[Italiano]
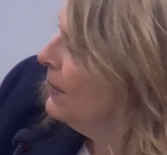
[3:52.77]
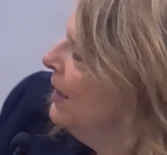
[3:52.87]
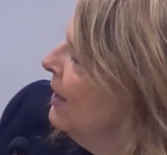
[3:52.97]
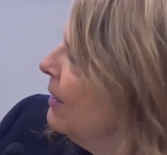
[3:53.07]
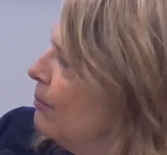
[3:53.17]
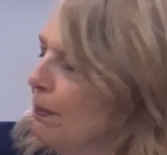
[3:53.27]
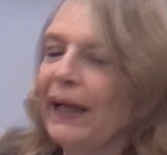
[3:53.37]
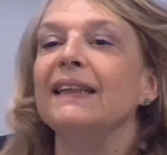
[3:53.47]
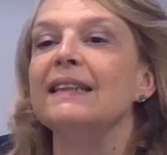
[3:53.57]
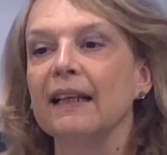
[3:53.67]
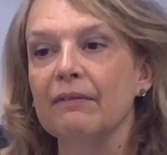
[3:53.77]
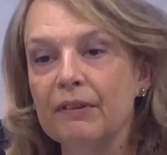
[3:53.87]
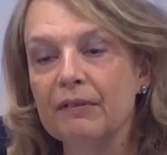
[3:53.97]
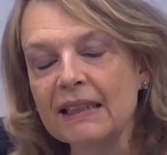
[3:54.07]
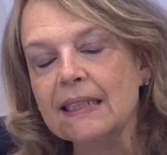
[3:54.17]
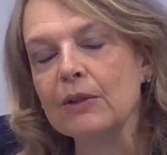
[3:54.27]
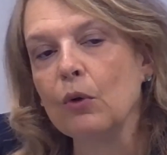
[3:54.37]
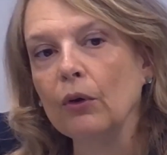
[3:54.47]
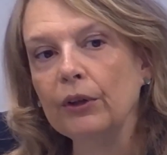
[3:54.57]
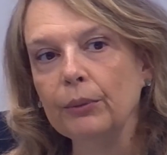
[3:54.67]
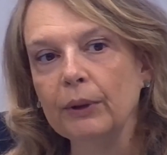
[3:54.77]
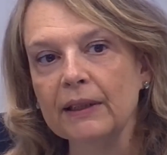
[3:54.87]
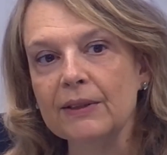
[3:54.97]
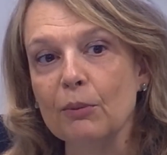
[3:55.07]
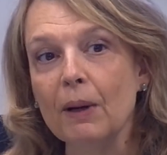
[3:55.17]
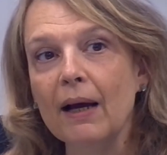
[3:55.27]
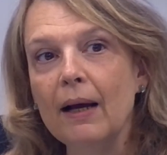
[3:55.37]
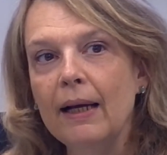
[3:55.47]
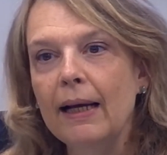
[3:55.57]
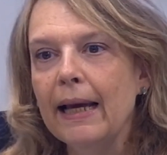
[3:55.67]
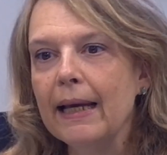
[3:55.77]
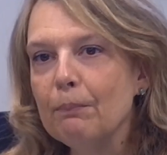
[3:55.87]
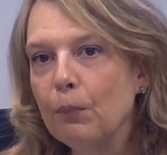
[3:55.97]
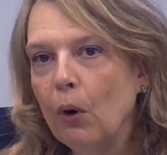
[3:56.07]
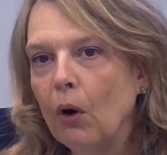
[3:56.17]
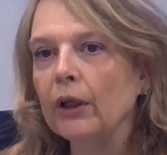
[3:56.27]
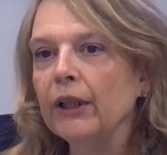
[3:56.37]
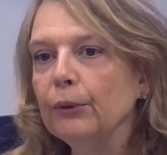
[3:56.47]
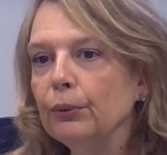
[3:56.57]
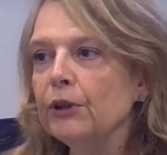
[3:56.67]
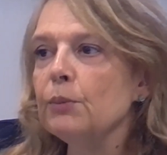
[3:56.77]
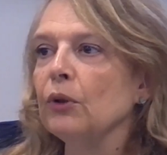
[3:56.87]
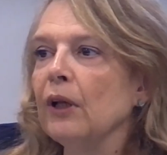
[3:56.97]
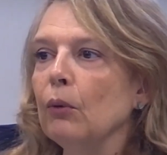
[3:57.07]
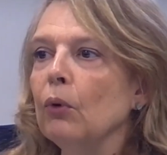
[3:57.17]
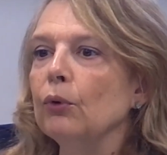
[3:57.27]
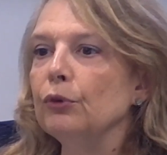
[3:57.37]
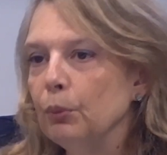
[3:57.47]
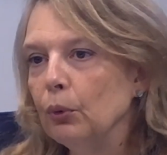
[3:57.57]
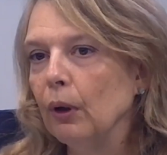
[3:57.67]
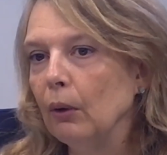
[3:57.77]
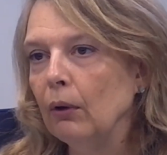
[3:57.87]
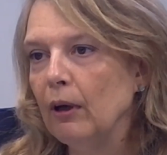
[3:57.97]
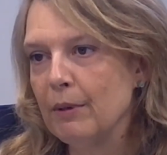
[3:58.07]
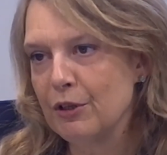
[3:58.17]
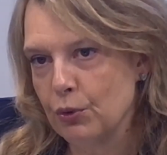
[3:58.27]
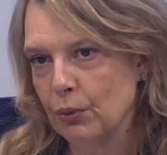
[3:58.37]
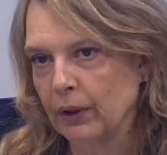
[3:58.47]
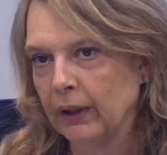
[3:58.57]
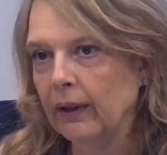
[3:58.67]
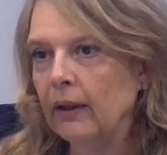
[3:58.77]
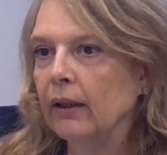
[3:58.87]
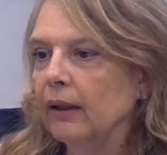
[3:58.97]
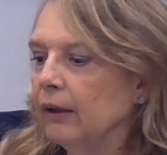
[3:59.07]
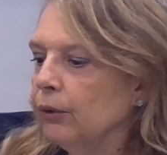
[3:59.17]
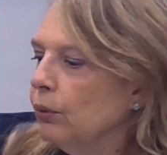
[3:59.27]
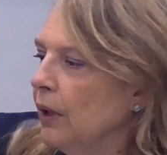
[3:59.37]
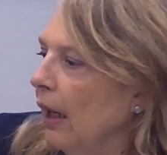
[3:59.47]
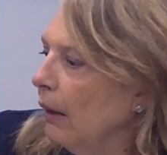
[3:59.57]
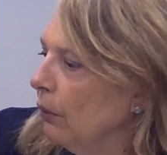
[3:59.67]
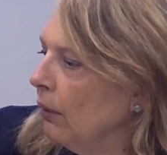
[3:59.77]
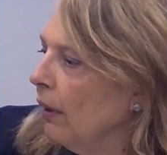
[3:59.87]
un paese che vivesse solo di questo, ma eh, può il turismo dare un contributo ancora maggiore, eh, tutelando la